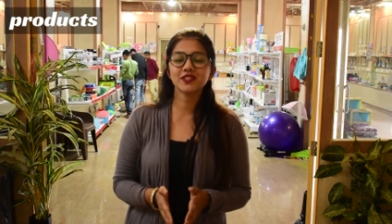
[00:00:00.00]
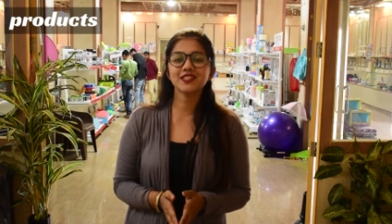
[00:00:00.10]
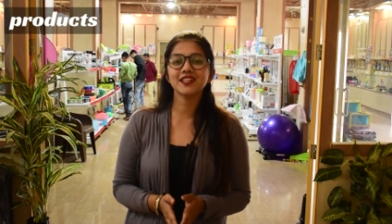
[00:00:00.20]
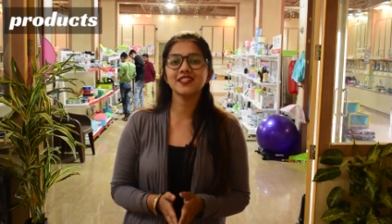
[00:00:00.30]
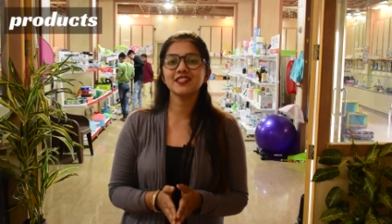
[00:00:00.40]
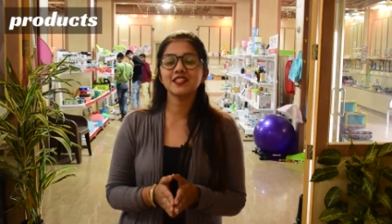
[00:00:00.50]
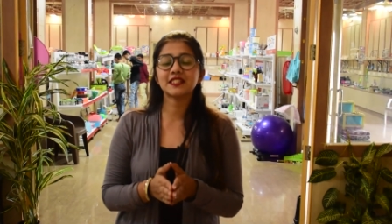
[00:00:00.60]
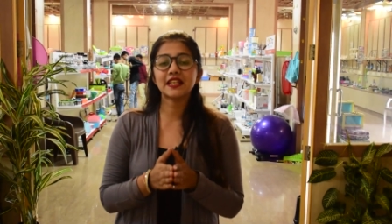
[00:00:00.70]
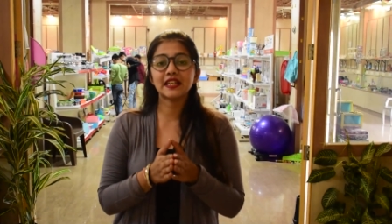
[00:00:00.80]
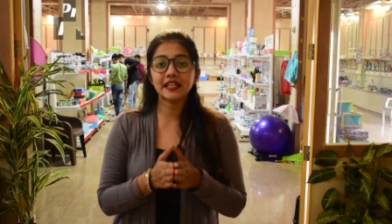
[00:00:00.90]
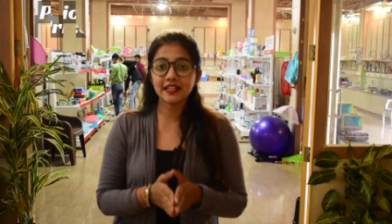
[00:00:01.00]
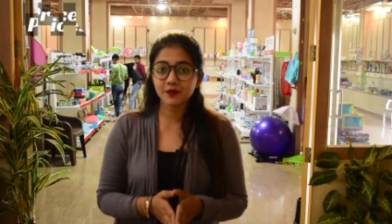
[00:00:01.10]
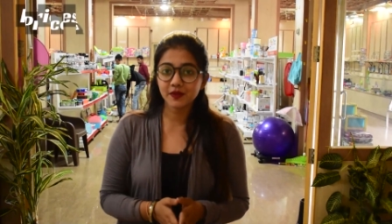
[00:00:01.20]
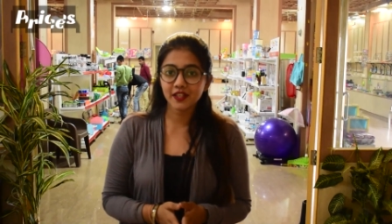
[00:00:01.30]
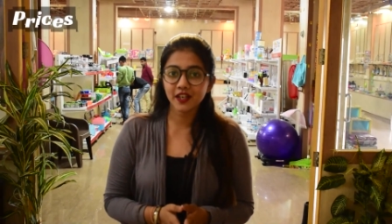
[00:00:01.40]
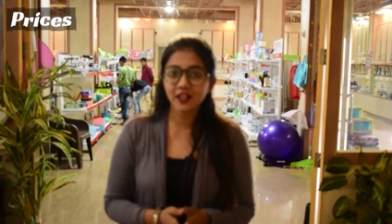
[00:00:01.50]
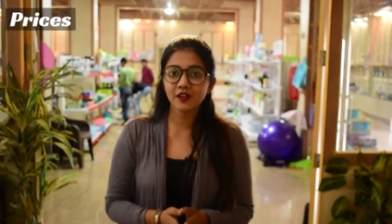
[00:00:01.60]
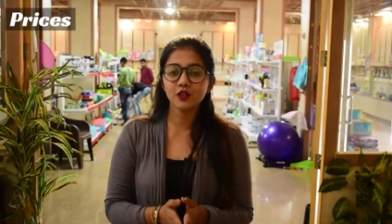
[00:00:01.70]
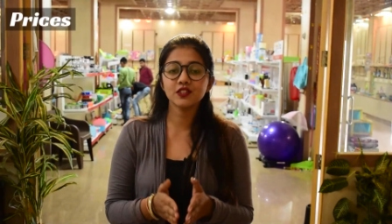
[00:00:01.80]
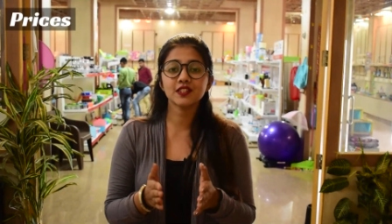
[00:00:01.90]
उसके साथ साथ इसके रेट्स भी दिखाने
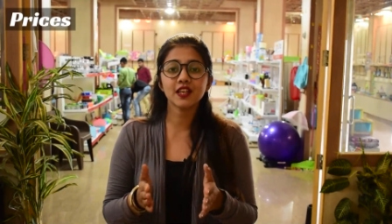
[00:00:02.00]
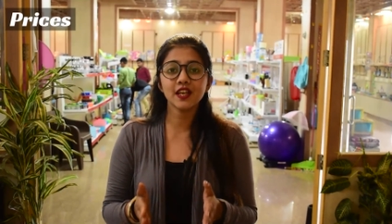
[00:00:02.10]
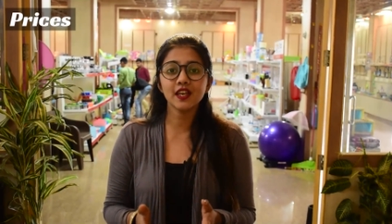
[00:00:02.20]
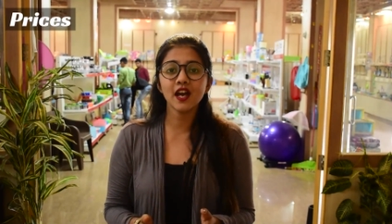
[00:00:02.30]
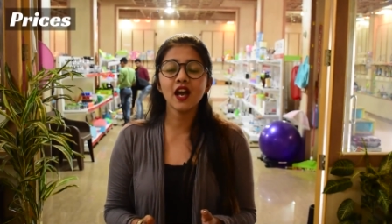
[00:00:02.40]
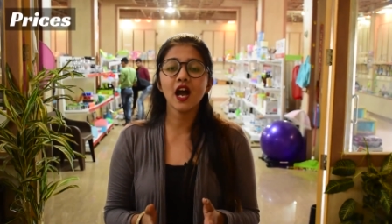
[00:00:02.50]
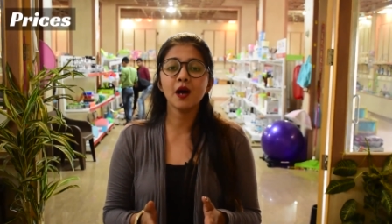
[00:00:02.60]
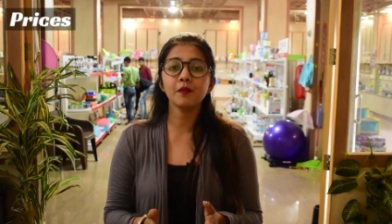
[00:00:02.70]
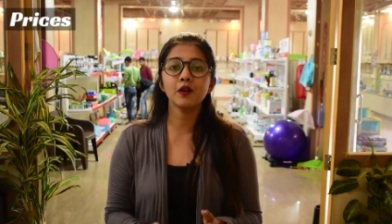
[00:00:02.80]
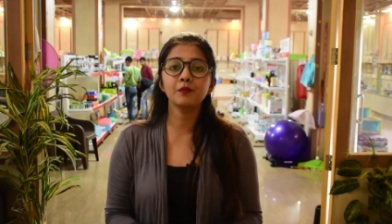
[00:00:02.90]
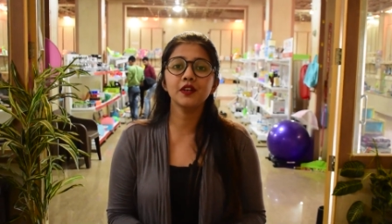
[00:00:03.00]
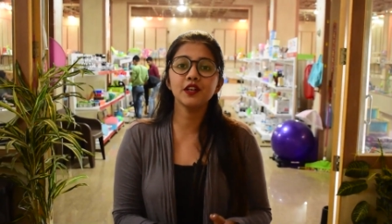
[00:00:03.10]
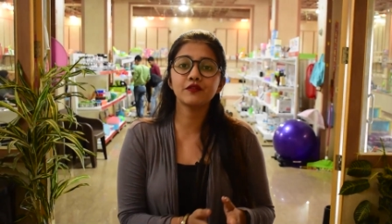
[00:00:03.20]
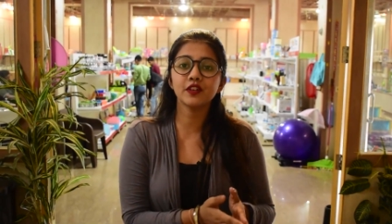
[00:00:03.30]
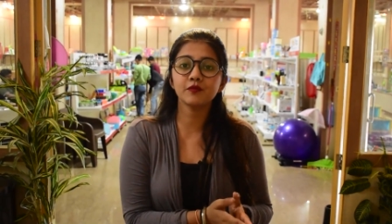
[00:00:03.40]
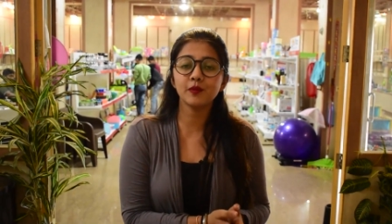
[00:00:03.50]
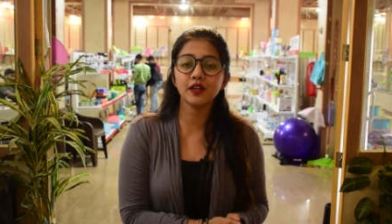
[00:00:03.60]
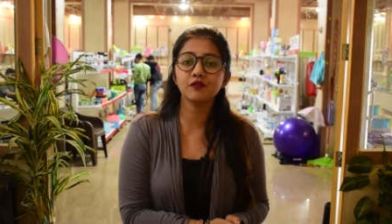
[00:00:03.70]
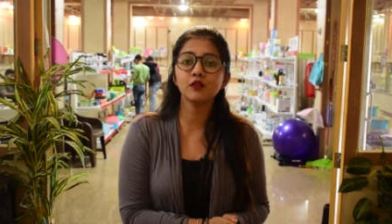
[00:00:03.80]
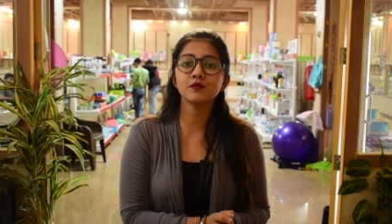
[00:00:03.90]
वाली हूँ जैसे कि क्या है आप अपने डिफरेंट
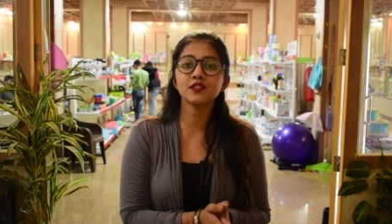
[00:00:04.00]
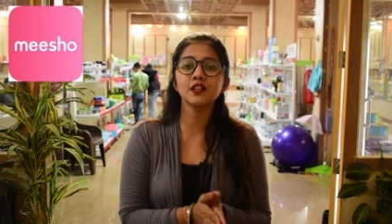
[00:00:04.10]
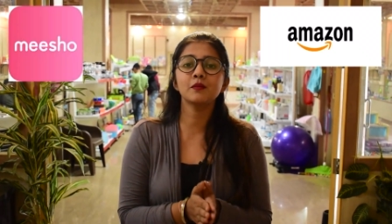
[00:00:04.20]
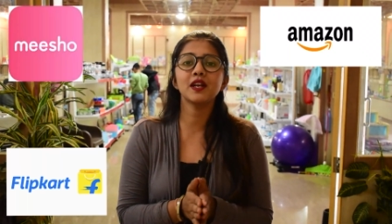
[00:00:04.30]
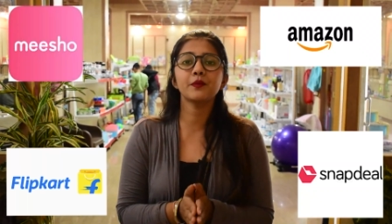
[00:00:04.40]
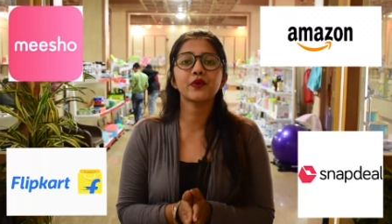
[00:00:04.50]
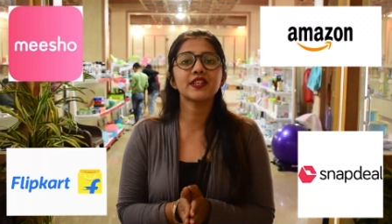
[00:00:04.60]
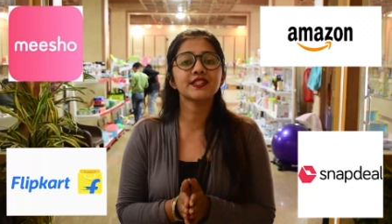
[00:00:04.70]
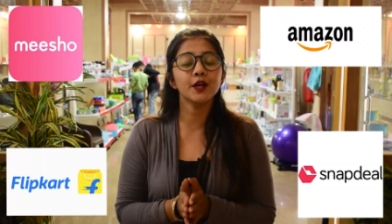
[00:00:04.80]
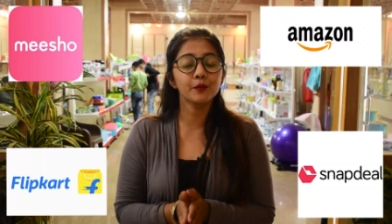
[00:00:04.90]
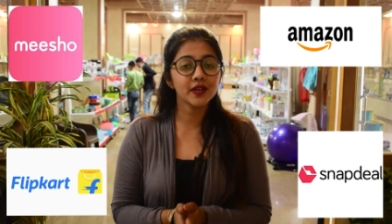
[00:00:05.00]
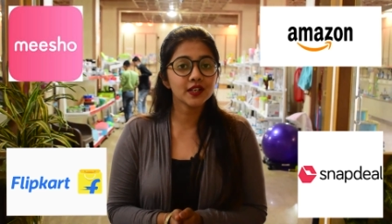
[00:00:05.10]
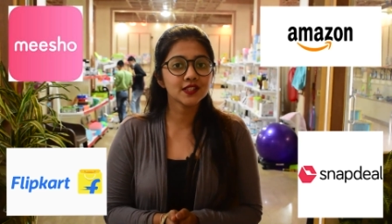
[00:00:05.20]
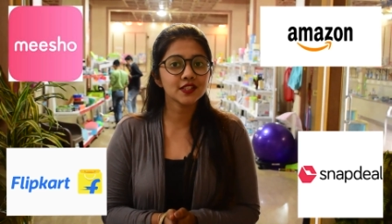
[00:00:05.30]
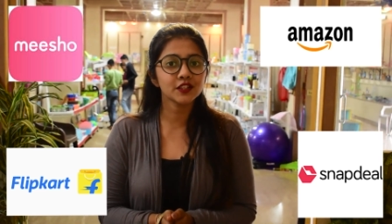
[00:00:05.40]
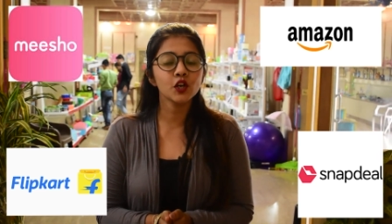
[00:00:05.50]
प्लेटफॉर्म से हमारी प्राइस कंपेयर कर सकते